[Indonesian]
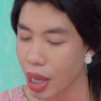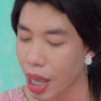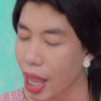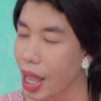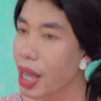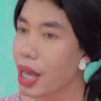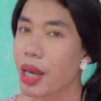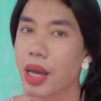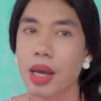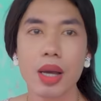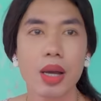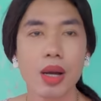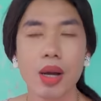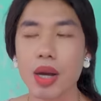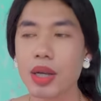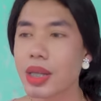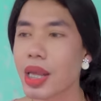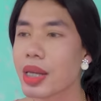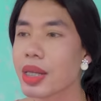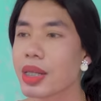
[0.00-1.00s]
Eh,
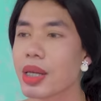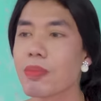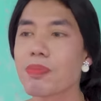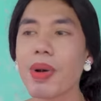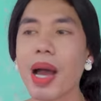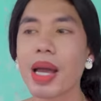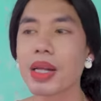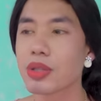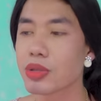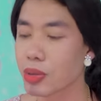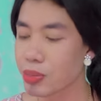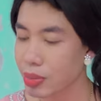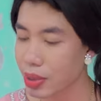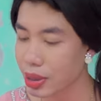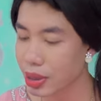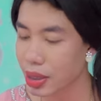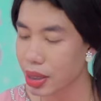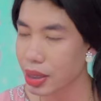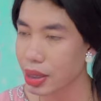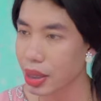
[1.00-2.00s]
Kok tadi ngapain sem
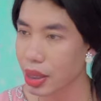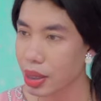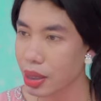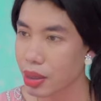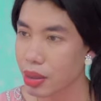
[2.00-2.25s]
kesini?